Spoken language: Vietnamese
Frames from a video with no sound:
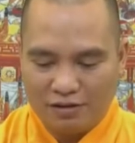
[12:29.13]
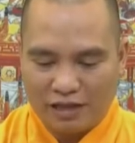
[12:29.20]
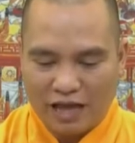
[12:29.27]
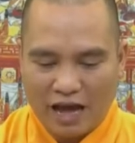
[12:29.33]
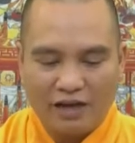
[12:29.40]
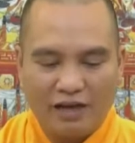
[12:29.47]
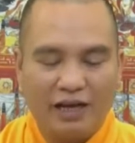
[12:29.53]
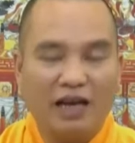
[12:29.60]

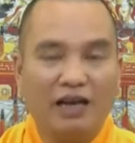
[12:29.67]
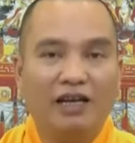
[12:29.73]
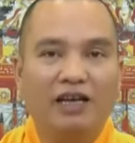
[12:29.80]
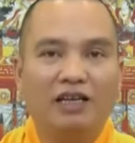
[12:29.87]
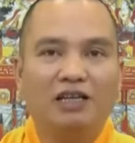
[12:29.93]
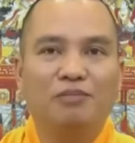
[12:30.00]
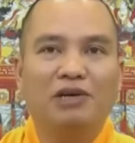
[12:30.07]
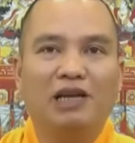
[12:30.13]
ta để ăn
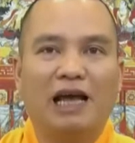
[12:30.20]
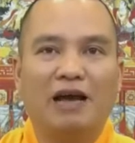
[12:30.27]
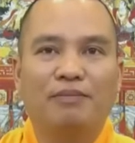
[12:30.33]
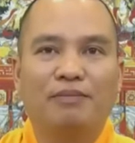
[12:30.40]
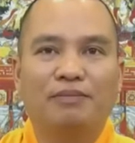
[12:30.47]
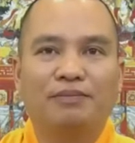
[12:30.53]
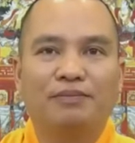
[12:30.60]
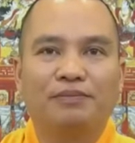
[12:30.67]
hết thì mới làm
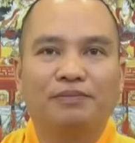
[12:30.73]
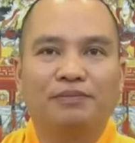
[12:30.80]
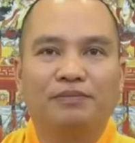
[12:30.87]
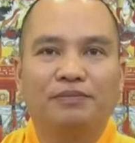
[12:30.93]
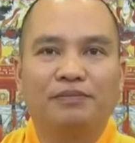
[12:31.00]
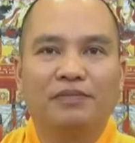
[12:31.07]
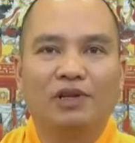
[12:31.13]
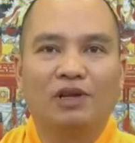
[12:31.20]

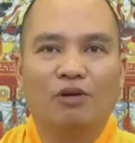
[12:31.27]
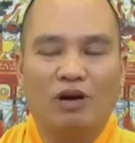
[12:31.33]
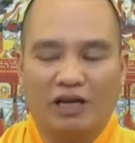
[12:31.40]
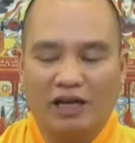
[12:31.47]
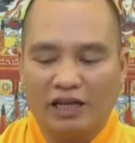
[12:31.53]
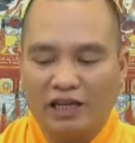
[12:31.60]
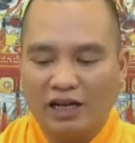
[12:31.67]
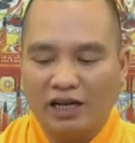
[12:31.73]

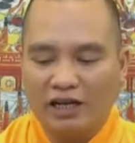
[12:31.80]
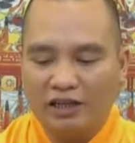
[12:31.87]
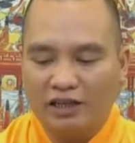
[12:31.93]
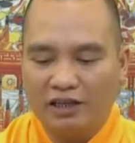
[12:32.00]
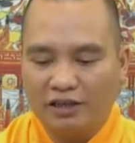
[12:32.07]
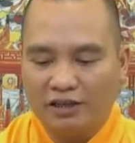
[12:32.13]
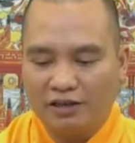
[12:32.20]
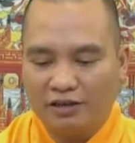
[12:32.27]
hoặc là anh ta nghĩ gì